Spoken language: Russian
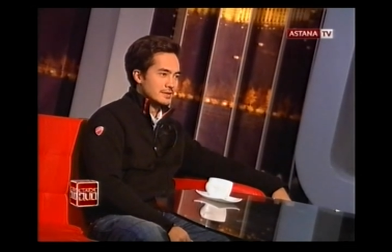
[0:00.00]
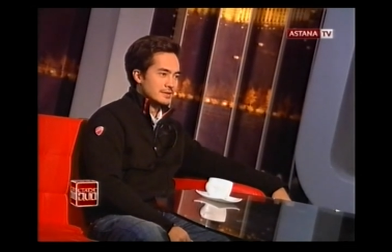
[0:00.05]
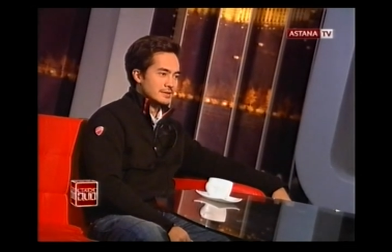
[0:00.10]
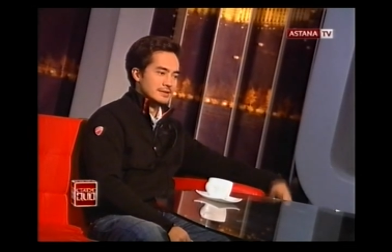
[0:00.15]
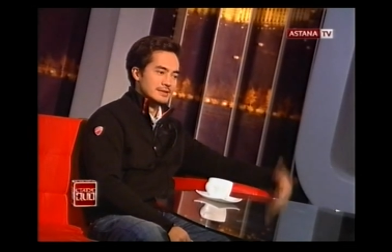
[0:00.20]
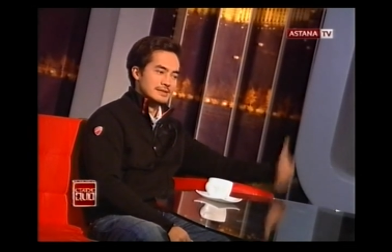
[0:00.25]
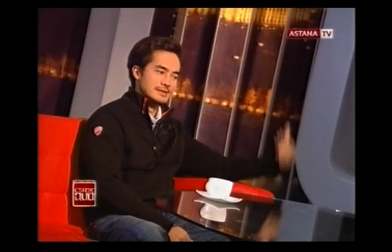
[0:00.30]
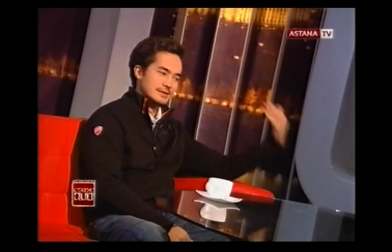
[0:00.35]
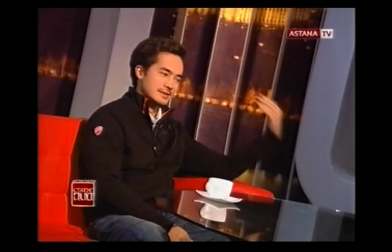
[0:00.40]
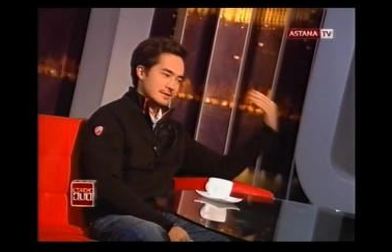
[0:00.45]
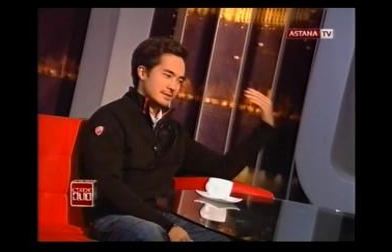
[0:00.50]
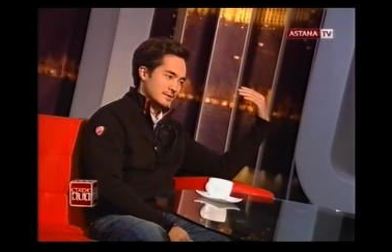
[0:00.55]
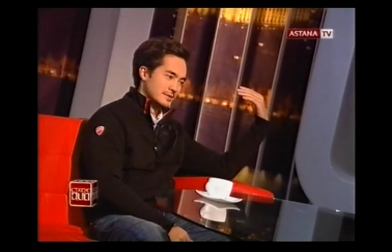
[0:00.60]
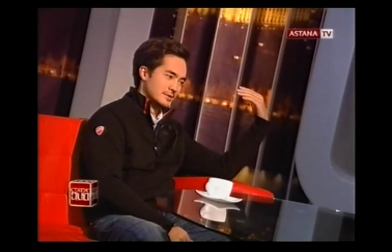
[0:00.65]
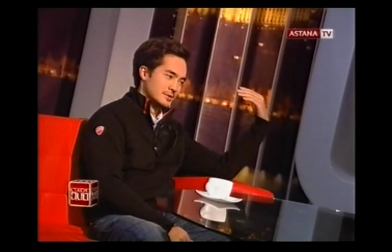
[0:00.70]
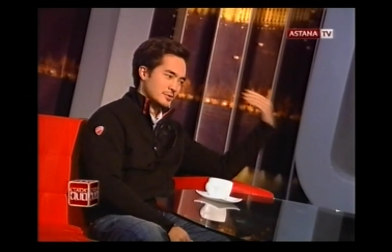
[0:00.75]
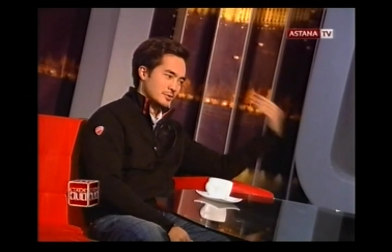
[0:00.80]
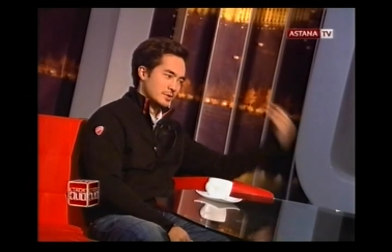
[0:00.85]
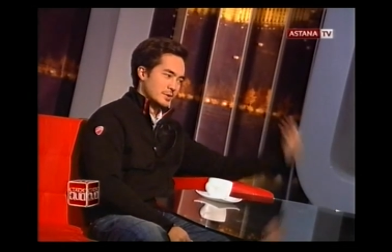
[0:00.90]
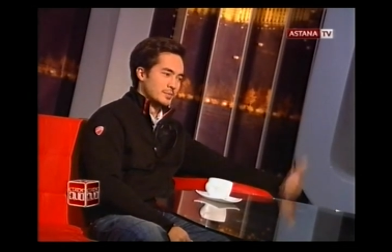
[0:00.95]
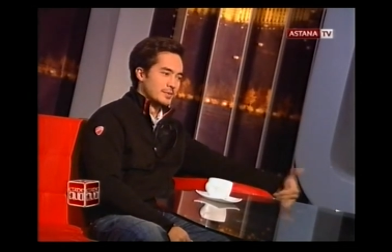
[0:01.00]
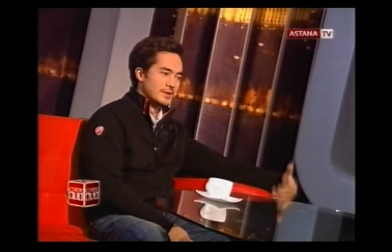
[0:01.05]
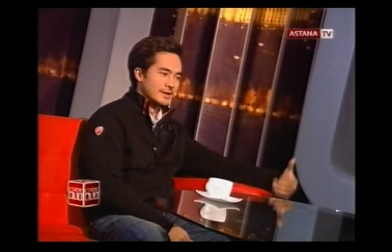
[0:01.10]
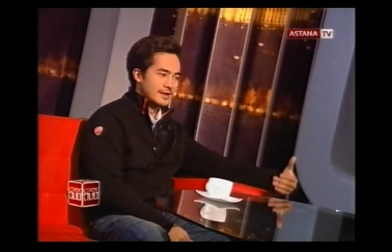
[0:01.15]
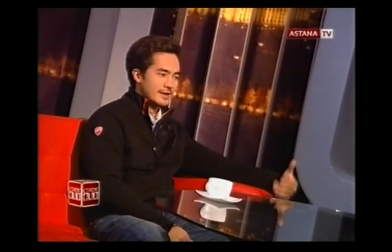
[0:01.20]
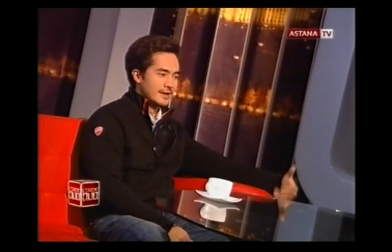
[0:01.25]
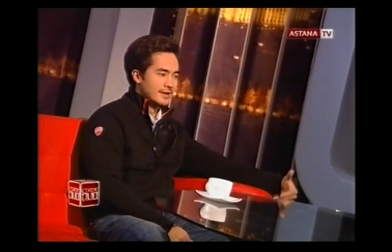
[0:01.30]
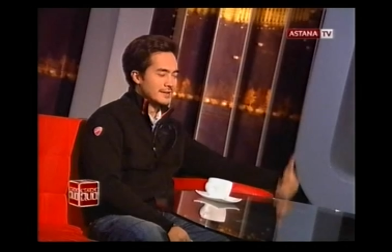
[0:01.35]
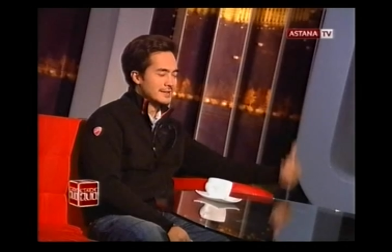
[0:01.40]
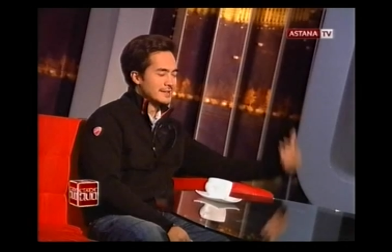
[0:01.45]
Если история
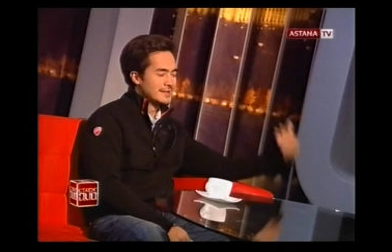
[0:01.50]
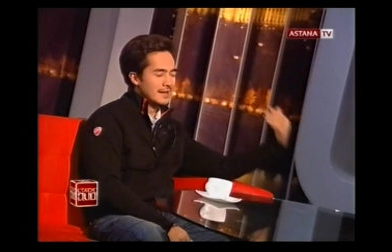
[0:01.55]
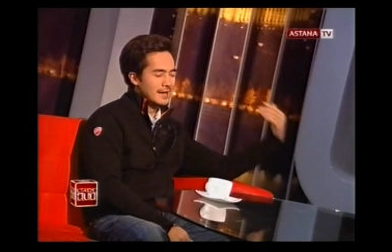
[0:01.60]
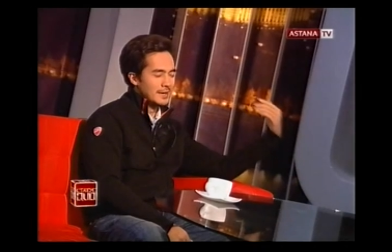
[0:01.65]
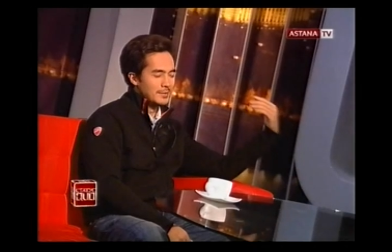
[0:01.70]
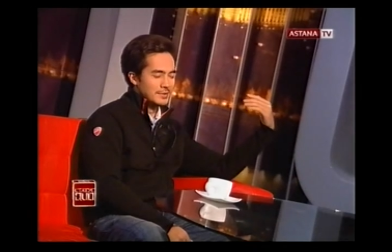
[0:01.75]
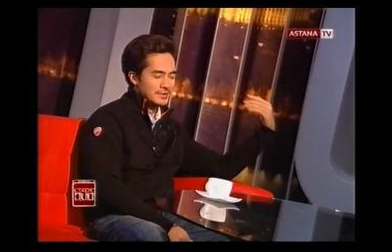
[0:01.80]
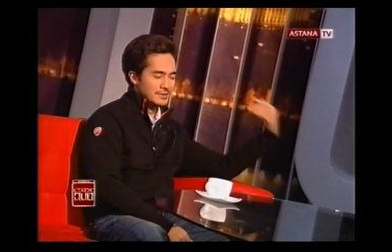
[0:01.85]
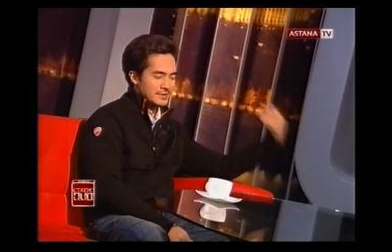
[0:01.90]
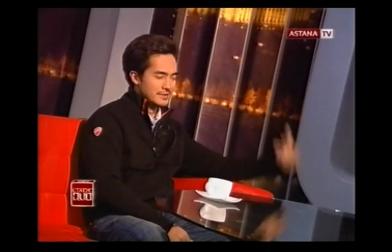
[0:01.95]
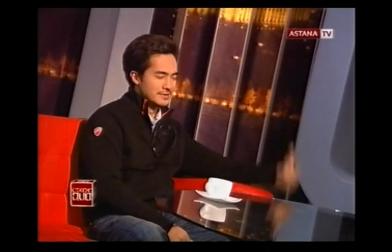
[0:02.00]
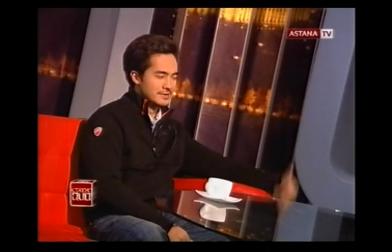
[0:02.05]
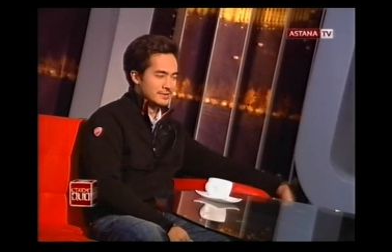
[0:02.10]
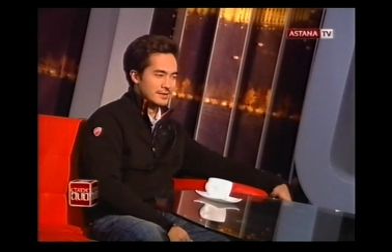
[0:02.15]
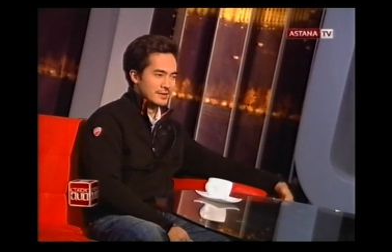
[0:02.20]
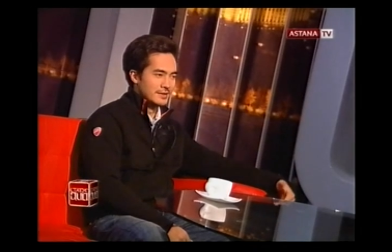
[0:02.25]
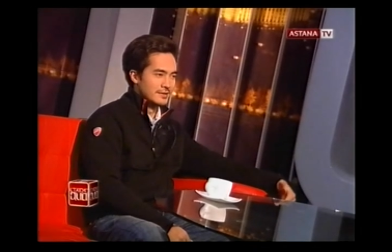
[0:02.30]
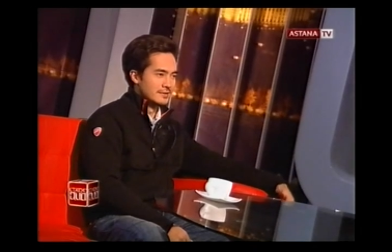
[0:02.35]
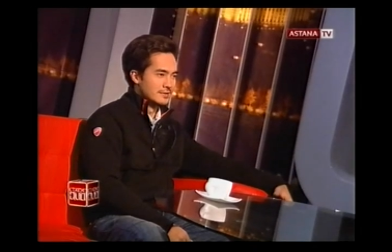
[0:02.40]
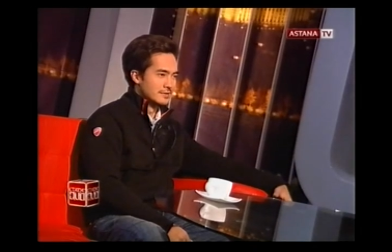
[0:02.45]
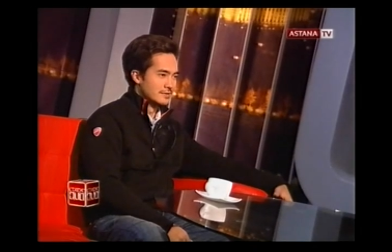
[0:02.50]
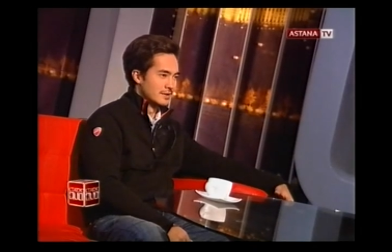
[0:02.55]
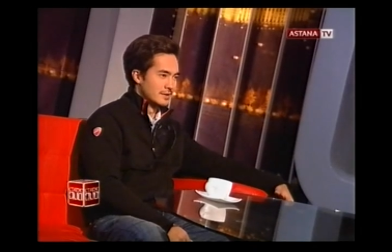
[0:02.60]
плохая, как бы ты ни снял,